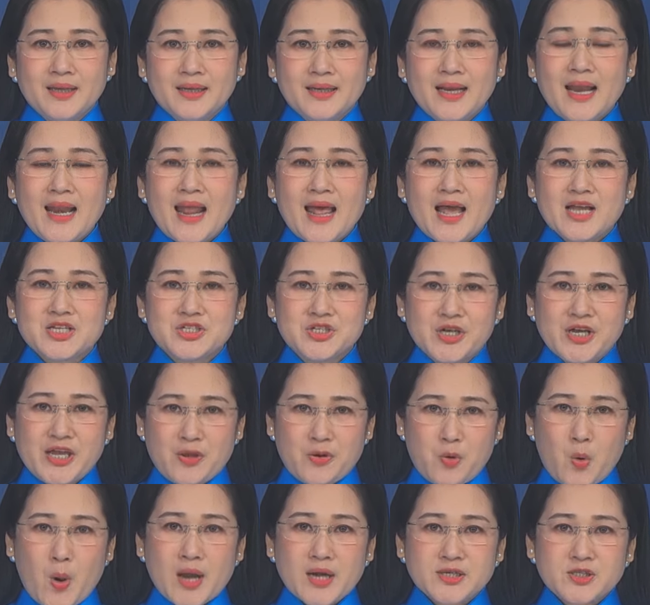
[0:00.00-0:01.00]
Đây là sự
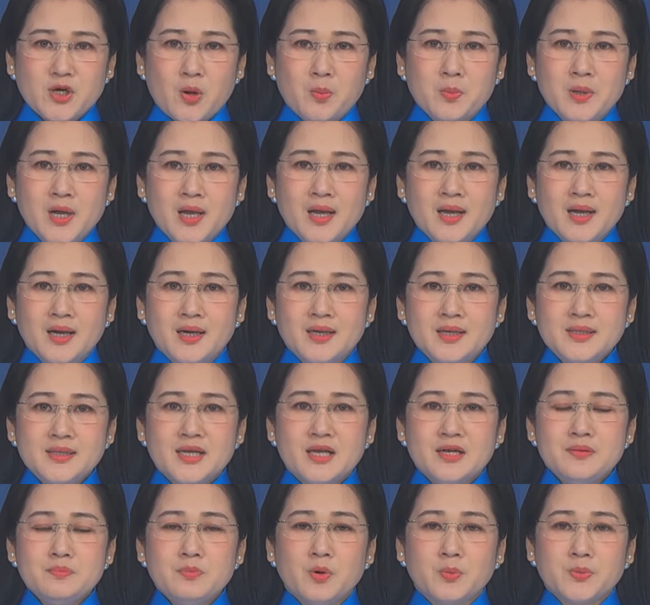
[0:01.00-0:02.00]
kiện quan trọng hướng
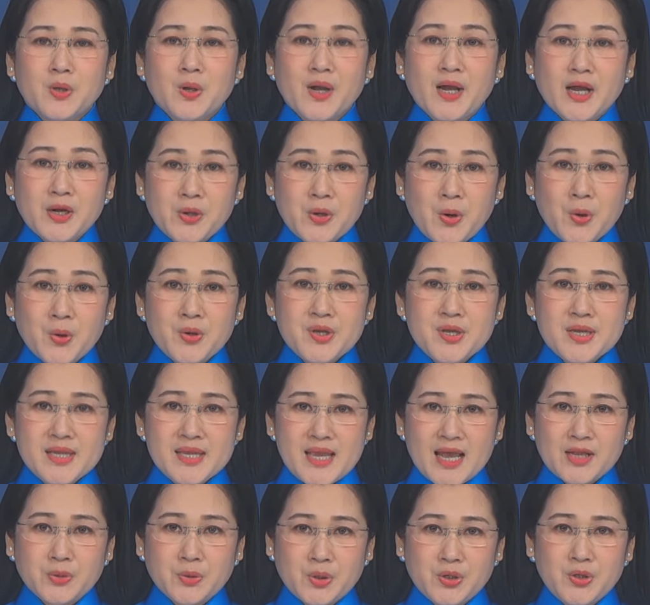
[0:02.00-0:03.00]
đến mục tiêu kết nối
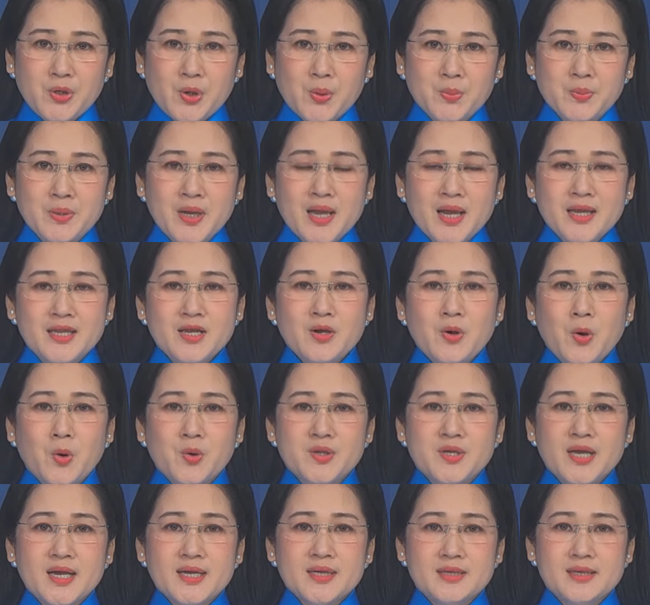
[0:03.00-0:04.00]
nhà tuyển dụng với
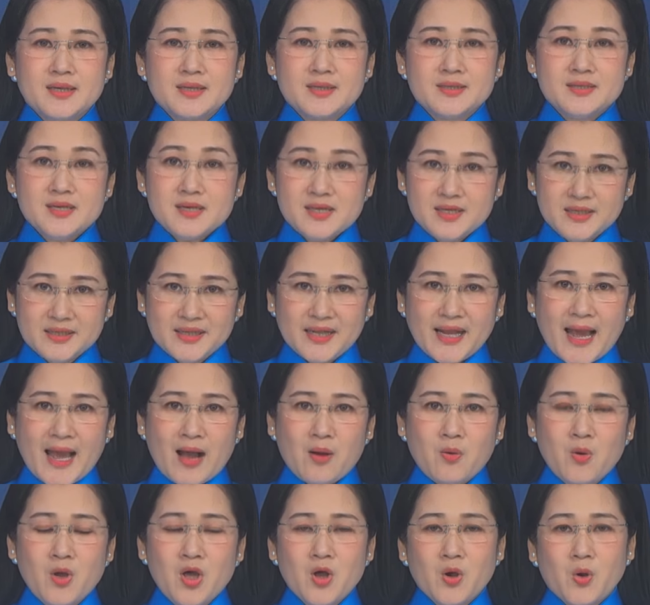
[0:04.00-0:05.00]
nguồn nhân lực chất lượng
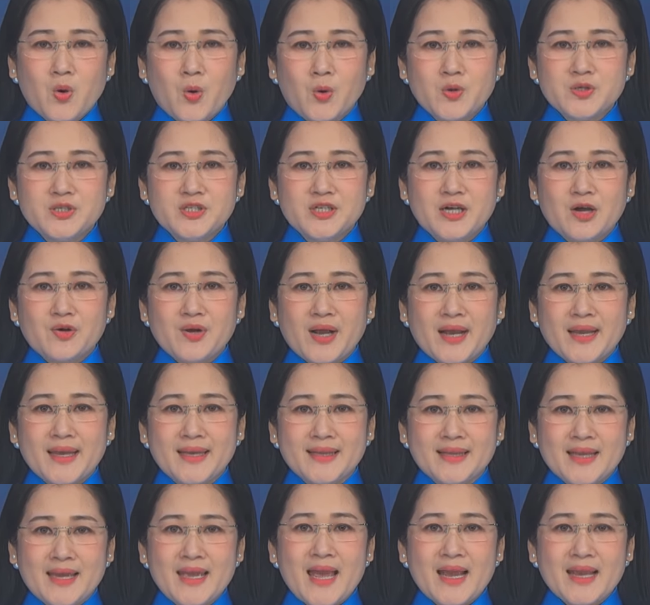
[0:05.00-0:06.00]
cao của trường Cao đẳng
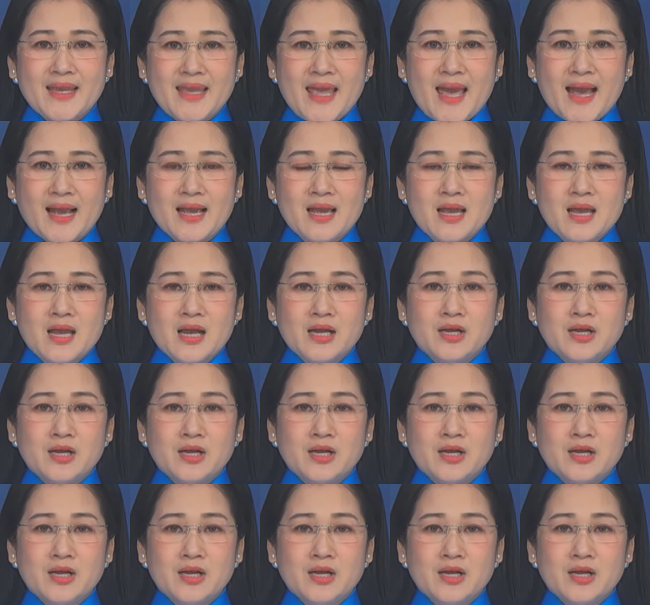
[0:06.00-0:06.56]
Y tế An Giang,